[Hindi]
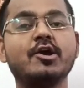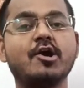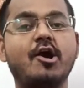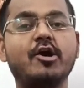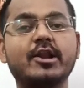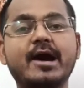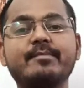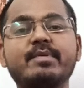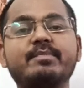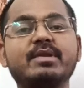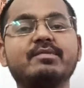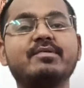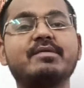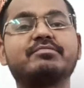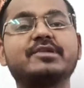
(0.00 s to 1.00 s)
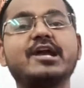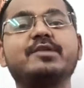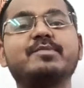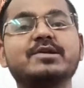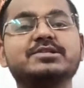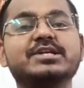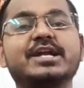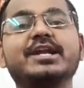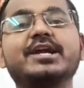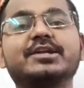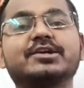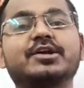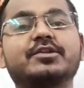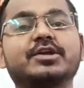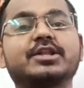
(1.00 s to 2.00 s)
और आप अपनी वेबसाइट पे जनरेट
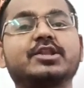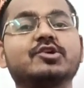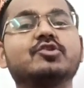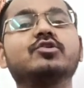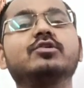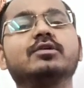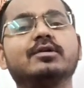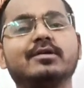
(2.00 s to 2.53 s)
कर सकते हो